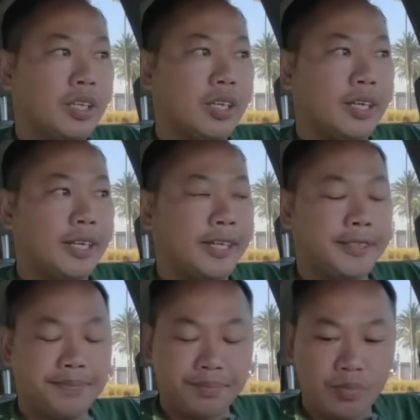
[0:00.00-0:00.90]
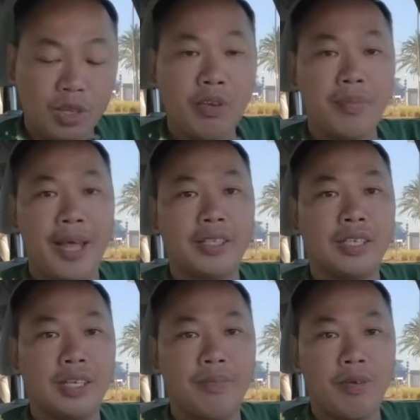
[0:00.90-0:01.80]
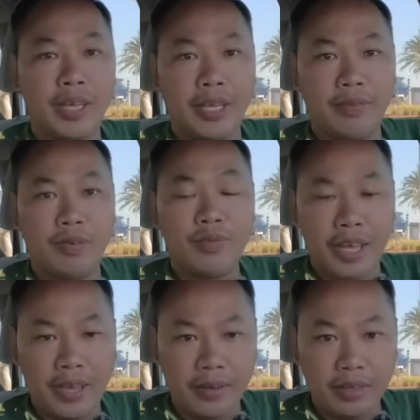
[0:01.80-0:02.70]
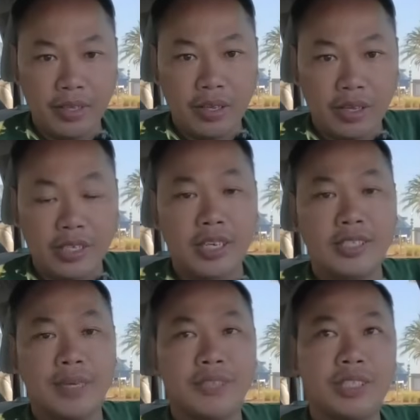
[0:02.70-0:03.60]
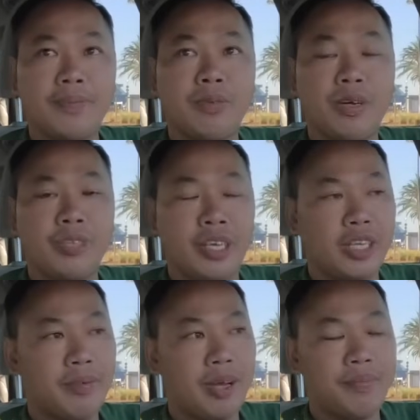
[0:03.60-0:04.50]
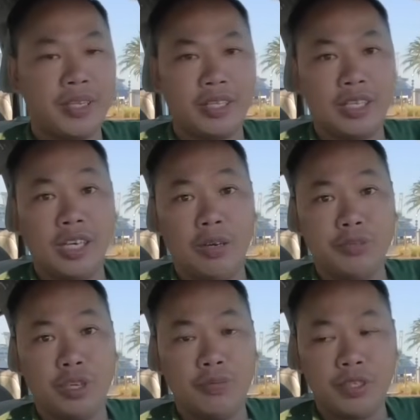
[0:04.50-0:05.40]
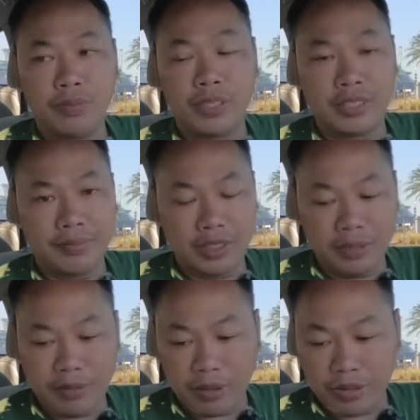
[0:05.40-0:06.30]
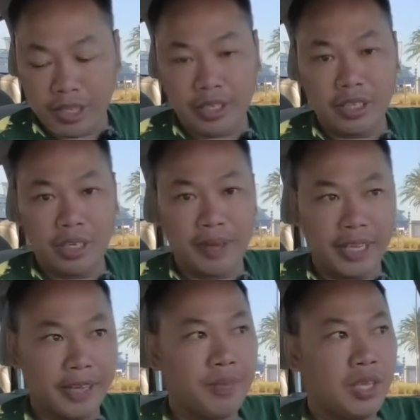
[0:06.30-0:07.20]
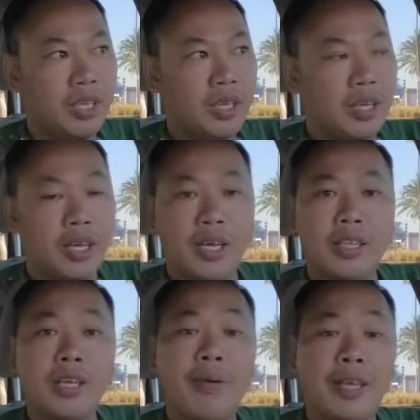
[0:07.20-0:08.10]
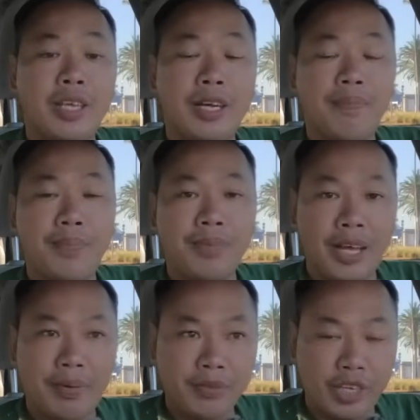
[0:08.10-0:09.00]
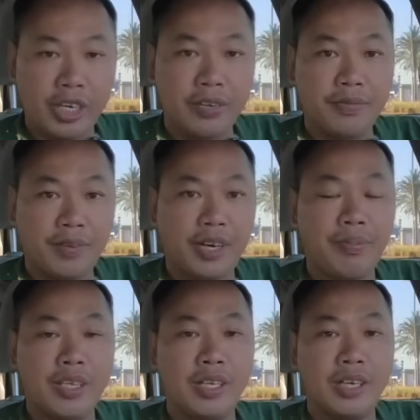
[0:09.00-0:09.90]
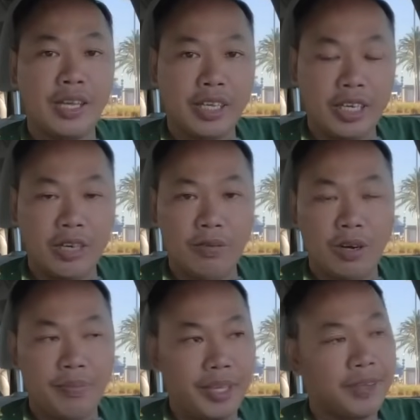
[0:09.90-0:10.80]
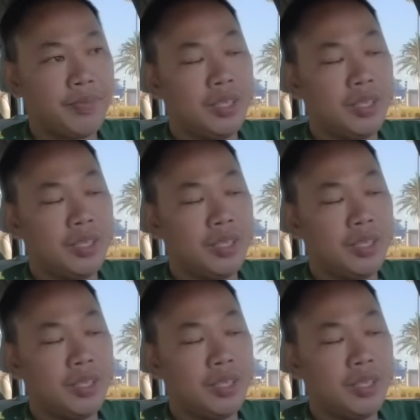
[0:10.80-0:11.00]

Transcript: à, chúc các bạn thật là một ngày vui vẻ kỳ sam sẽ tiếp tục câu chuyện nha các bạn hôm nay thì nó hơi lộn xộn một chút thì sam sẽ tiếp tục câu chuyện cho các bạn nghe à, các bạn nhớ đấm bấm like bấm share và đặc biệt nhớ là đăng ký để ủng hộ em nha